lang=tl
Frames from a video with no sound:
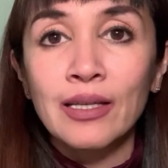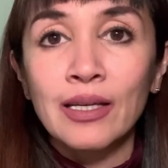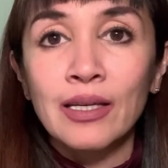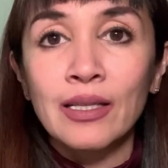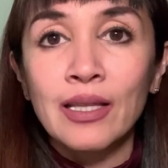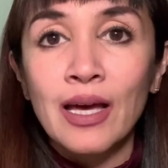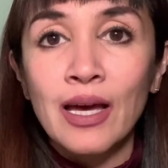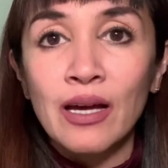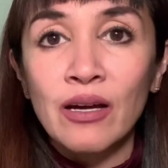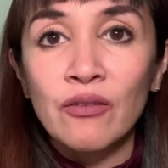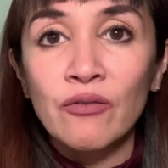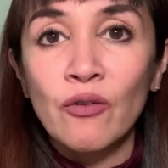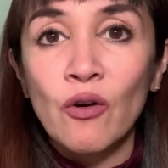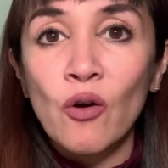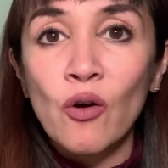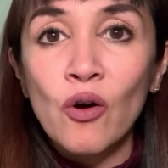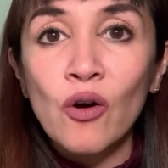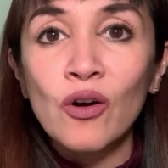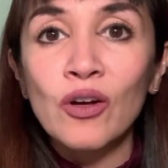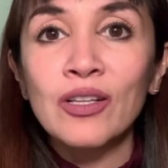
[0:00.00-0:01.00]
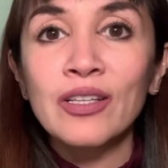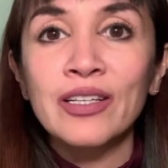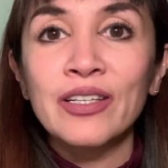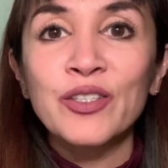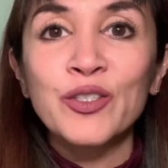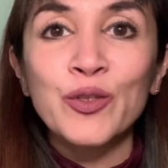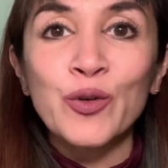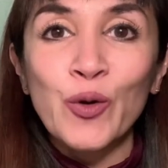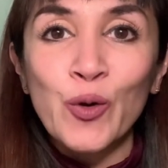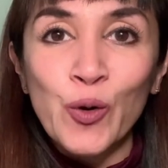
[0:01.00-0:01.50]
can have all
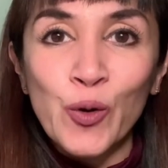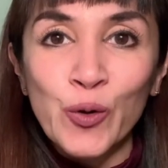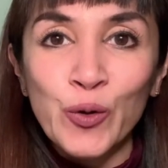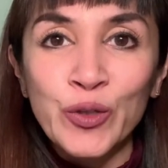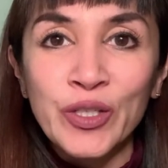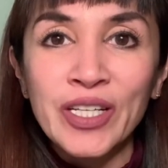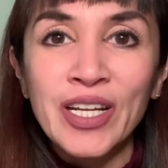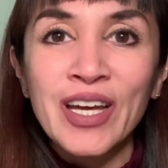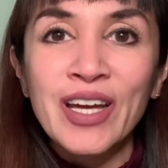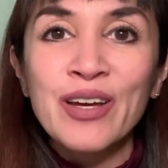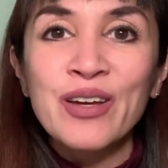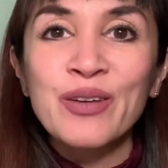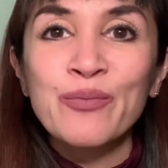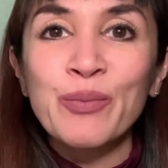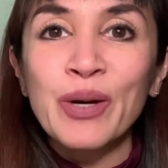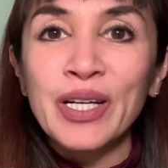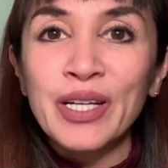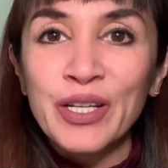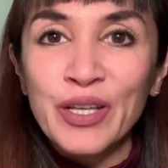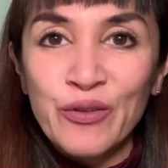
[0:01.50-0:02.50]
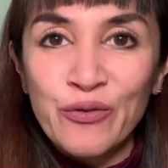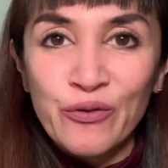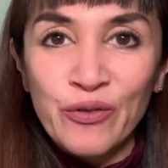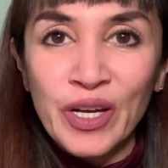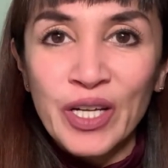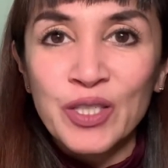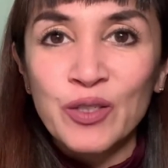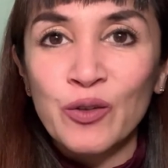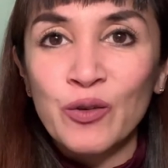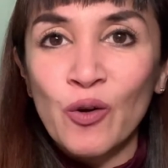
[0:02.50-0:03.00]
its own parang
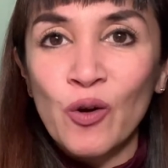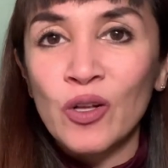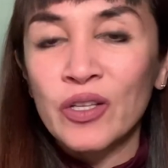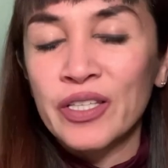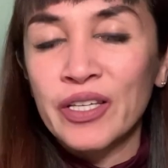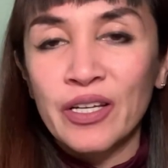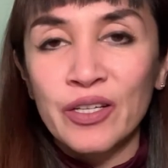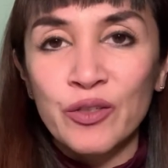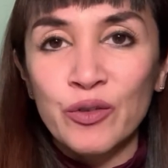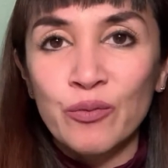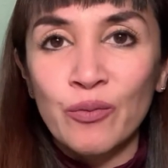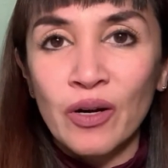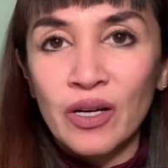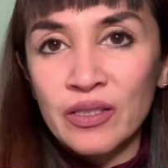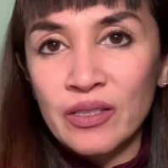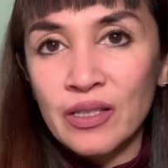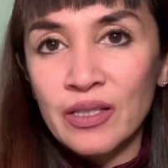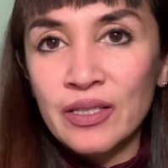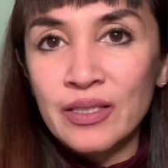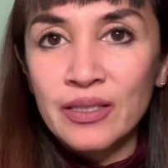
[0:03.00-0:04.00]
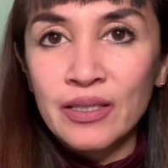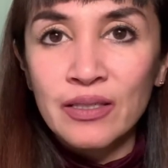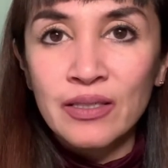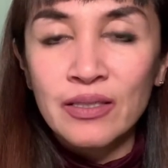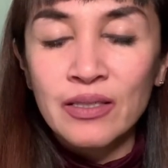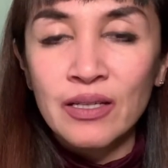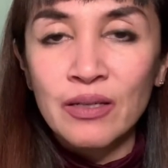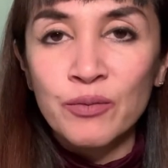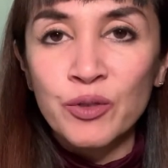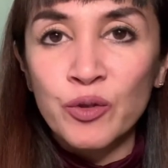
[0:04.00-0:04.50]
effects on all the other bodily
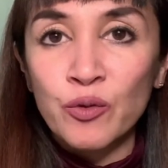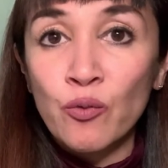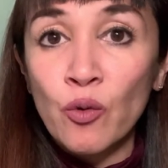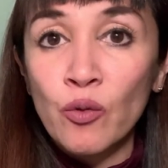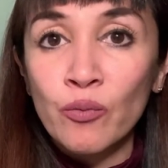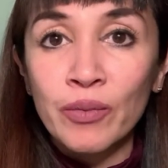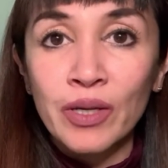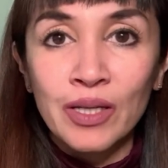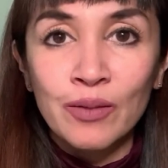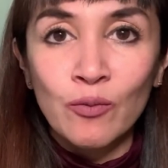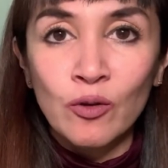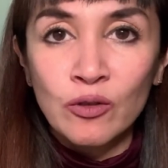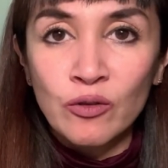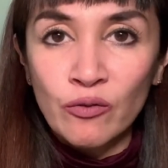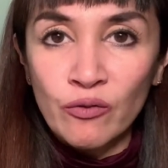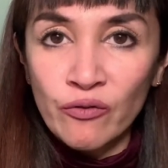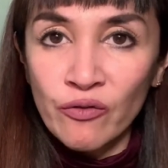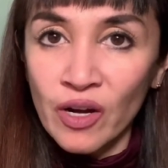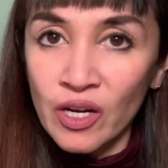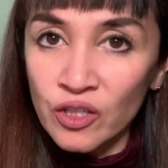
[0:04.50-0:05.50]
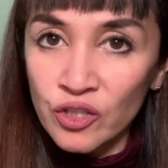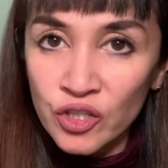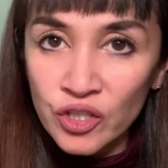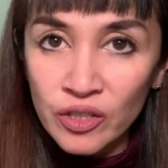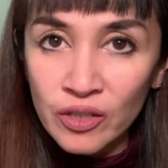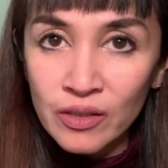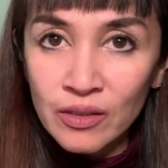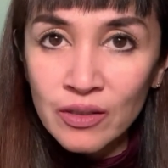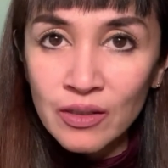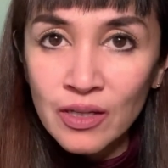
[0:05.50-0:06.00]
systems. You won't be able to
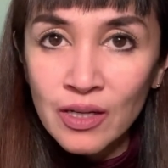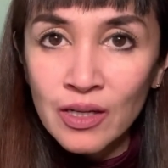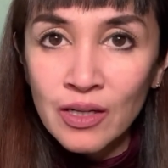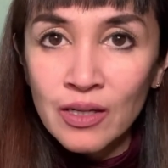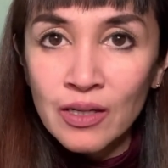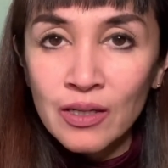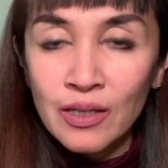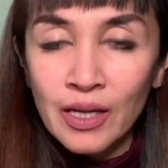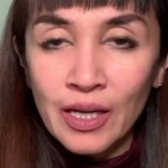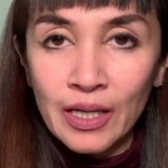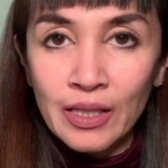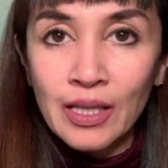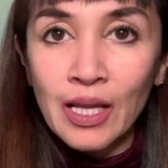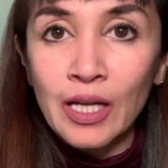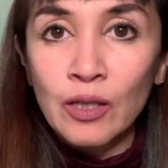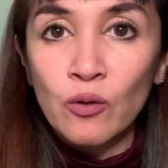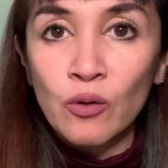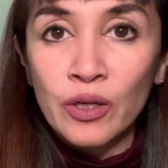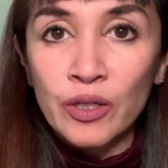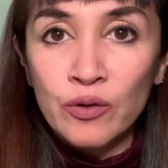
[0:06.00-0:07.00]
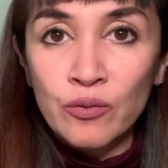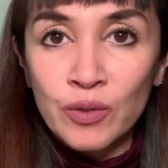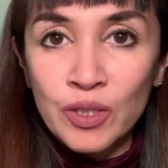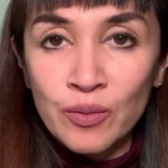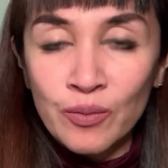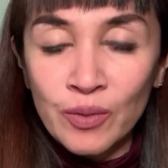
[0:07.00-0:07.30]
function and lalo kayong mas